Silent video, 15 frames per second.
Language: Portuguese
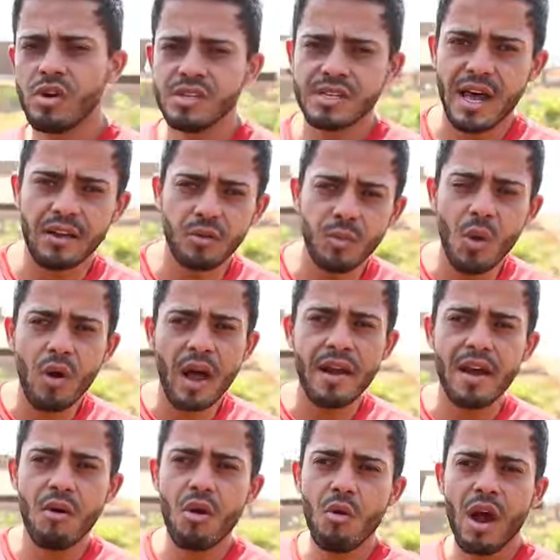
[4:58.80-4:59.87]
gurizada, o meu
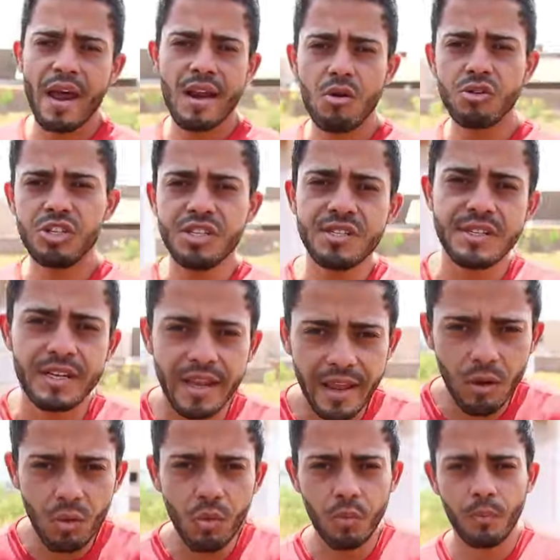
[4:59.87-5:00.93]
canal é o canal
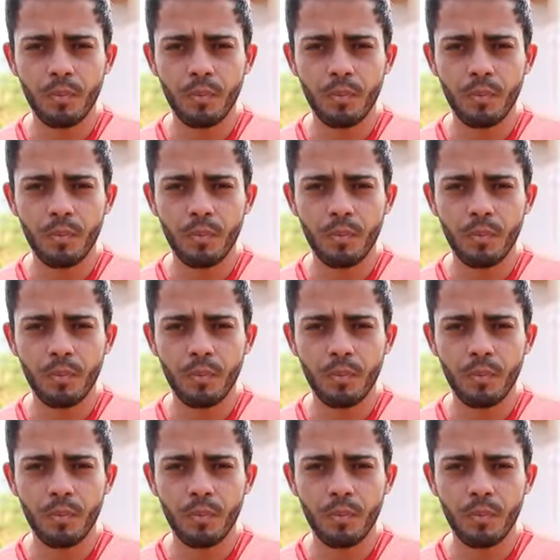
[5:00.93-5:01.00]
Deslego.